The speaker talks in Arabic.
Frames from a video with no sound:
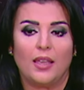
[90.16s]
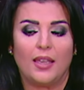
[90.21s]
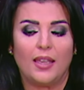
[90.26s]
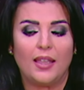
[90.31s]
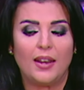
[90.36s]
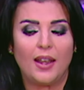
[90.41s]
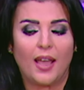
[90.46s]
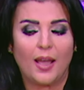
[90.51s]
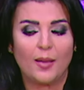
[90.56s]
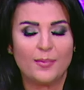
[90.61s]

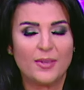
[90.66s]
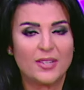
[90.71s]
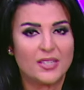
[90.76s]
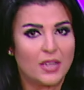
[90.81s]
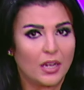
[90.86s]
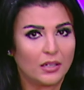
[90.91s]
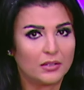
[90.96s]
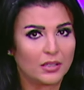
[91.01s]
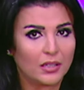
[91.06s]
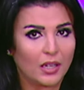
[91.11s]
اللي
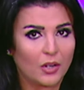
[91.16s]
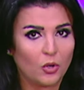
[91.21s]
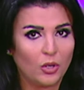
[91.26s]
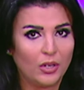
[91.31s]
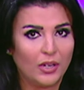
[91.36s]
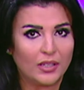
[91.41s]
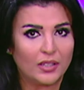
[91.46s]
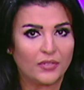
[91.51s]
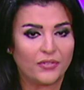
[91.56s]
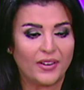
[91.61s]
حمسني اكتر ان اروح
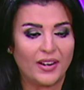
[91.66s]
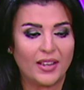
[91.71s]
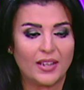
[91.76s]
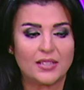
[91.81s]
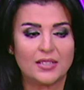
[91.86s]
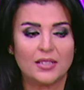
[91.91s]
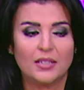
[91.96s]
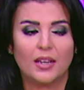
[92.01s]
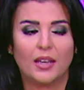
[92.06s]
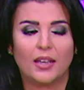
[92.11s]
الاحتفاليه
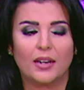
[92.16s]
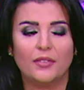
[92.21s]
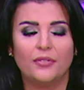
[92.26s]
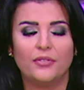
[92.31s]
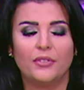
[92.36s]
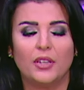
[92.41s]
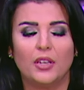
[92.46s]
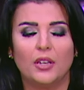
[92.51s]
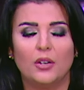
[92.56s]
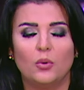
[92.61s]
دي ان
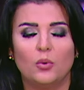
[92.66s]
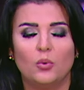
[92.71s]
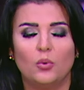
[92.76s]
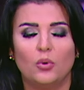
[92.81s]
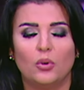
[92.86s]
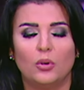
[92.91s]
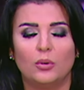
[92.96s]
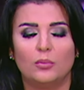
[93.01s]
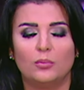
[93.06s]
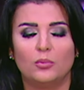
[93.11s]
عرفت
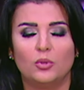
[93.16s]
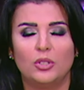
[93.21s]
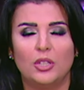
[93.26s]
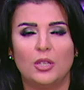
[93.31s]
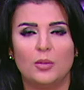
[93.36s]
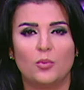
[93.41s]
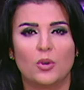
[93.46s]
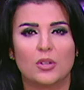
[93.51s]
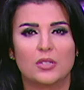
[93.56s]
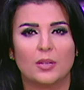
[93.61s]
انه
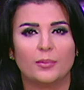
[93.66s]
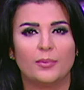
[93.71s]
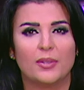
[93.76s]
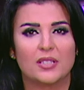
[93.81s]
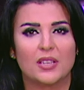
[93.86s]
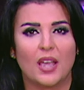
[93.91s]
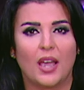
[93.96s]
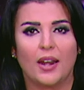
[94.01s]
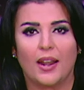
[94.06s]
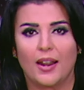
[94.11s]
مدير منظمه
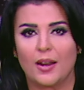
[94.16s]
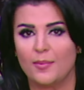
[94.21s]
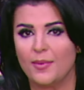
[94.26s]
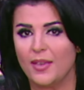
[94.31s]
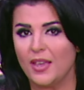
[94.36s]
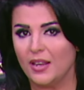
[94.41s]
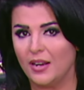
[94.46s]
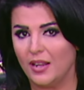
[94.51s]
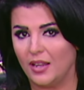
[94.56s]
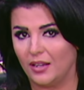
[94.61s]
الصحه
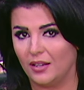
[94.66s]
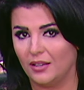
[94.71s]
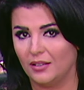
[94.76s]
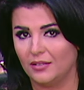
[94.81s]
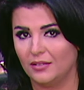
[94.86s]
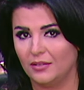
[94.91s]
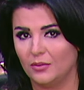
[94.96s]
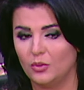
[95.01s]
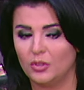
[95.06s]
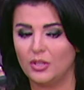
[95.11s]
العالميه هناك
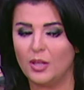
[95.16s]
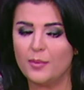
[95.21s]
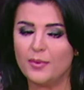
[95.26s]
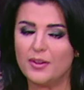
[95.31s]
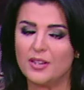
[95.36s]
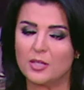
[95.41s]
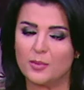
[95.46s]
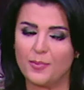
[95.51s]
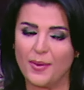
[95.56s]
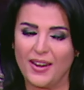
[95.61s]
وده
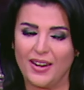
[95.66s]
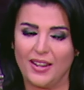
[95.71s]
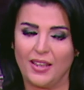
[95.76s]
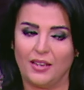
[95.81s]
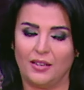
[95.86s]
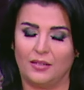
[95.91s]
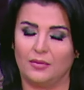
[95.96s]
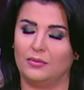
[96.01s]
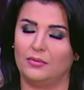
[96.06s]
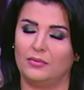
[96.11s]
بالنسبه
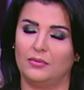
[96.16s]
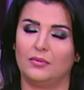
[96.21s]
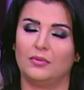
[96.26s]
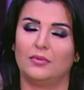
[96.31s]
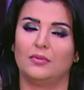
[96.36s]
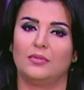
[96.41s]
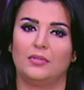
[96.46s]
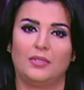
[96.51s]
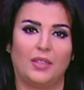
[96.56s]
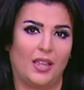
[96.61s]
لي
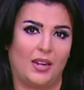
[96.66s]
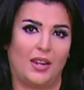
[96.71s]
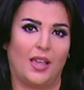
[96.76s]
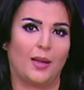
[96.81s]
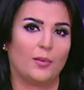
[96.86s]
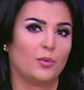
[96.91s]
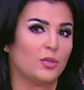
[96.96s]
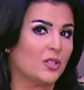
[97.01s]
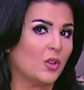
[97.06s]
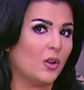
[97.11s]
تاني
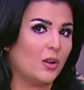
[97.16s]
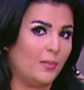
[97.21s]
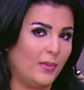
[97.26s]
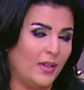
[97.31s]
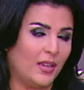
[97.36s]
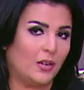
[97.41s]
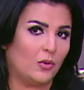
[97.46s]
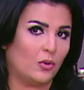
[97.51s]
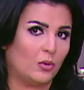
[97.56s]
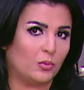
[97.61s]
على المستوى
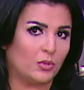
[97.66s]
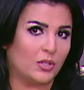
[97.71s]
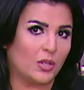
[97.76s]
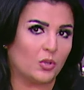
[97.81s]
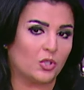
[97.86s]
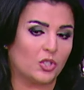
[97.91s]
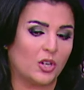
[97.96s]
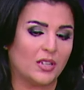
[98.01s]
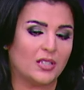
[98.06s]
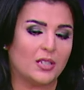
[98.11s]
المهني والمستوى
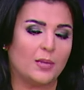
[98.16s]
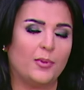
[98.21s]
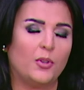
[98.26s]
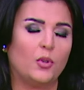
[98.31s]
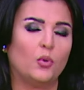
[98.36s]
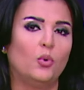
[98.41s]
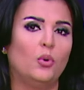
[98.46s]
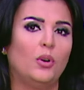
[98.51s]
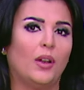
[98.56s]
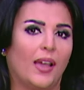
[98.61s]
الشخصي
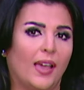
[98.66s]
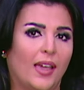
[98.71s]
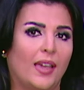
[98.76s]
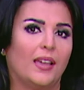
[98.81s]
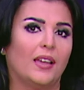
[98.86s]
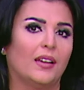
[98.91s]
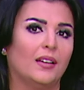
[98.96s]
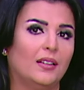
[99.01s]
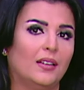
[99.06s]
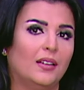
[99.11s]
بيقول
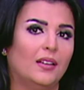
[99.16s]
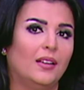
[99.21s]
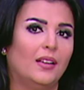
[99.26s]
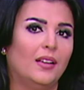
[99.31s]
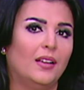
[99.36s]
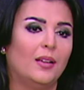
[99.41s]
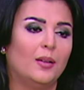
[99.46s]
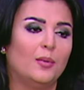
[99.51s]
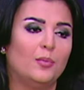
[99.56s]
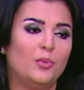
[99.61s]
حاجه
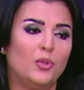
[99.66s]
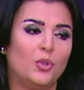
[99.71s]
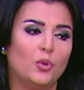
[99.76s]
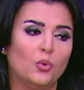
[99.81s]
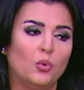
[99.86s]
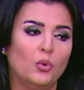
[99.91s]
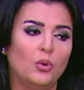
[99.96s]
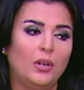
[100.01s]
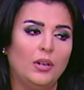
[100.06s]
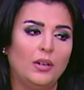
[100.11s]

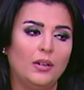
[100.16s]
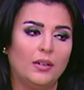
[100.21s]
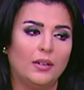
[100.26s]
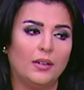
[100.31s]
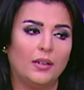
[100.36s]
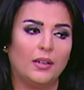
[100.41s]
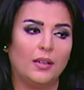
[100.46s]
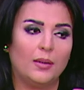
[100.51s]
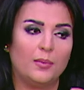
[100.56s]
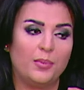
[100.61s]
بيقول
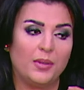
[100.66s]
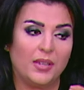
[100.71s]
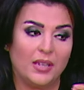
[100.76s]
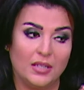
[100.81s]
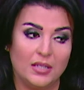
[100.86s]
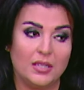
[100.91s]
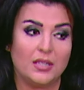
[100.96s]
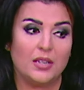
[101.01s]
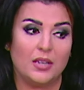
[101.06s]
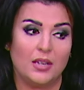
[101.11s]
آه،
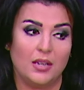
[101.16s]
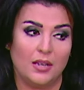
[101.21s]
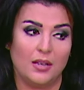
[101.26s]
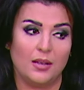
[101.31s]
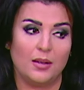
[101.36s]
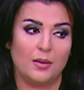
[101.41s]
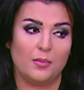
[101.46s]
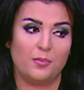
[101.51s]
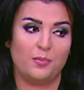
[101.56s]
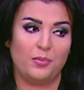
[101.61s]
بيدي
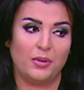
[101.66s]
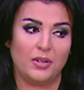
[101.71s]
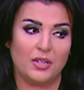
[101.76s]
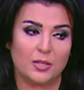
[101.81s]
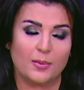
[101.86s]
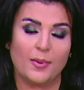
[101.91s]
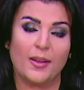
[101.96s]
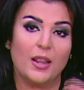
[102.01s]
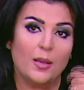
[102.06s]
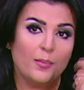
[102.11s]
آه،
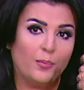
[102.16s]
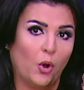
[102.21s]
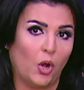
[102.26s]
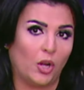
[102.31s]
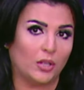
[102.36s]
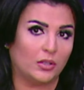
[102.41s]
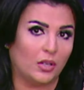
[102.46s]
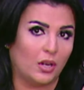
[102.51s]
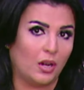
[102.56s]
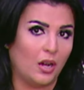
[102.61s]
بالنسبه لي
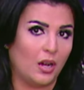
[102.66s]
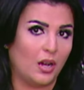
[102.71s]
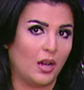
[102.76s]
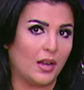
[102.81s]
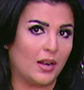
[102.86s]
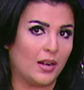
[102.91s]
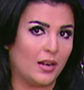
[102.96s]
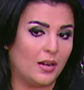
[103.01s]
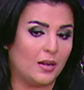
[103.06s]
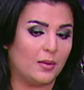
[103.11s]
بعد
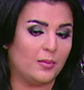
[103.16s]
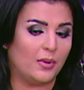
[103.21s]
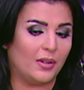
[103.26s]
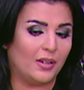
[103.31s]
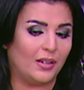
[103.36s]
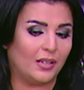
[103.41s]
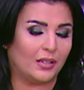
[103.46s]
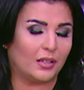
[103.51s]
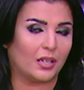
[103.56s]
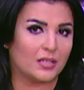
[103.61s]
اخر
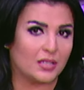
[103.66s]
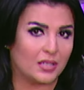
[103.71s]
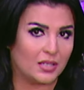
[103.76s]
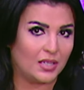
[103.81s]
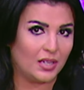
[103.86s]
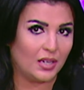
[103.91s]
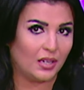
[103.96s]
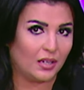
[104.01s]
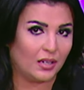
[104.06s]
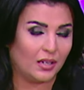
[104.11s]

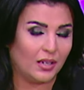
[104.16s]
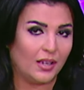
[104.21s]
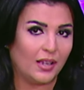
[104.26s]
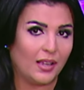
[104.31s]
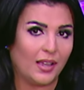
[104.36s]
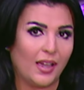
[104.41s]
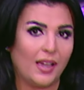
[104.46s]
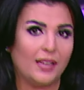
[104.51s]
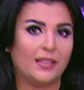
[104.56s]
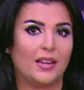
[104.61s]
لتصديق
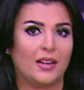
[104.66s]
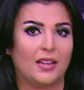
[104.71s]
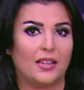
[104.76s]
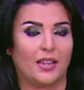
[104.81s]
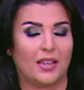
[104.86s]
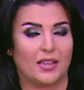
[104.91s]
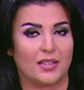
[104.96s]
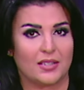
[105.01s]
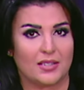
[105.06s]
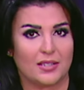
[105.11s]
هذا
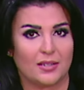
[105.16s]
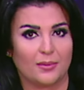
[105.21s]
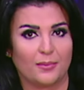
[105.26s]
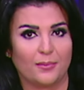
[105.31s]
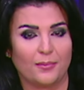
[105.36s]
الانجاز